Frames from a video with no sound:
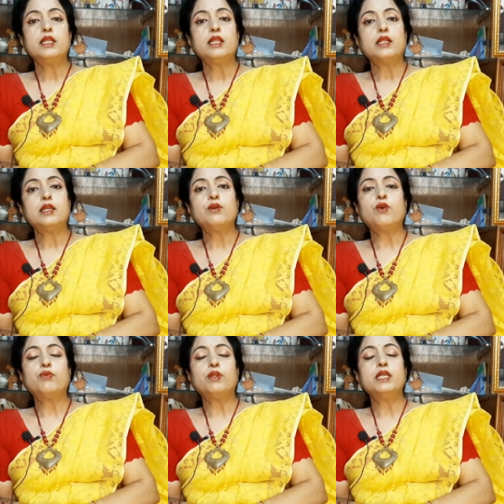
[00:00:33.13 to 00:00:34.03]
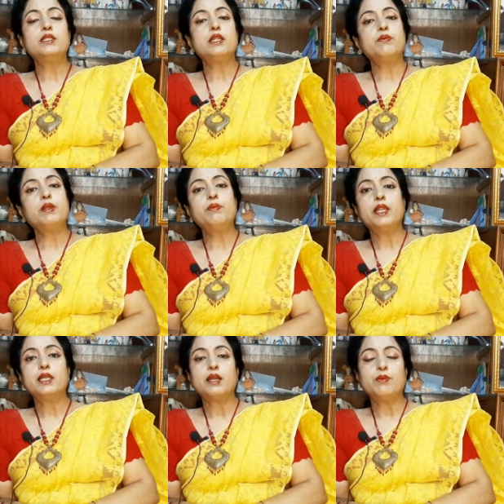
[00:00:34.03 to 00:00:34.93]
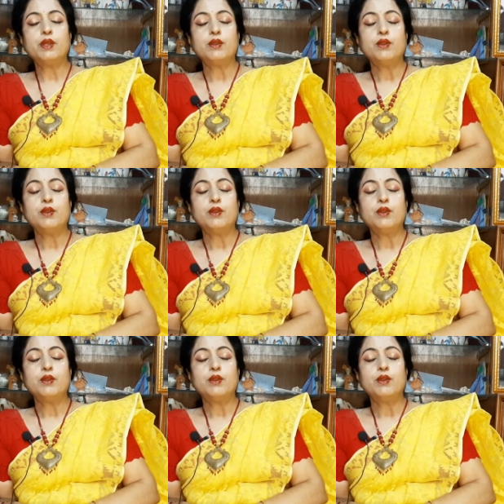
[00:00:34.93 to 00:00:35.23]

তাদের কনফিডেন্স লেভেল বেড়ে যাবে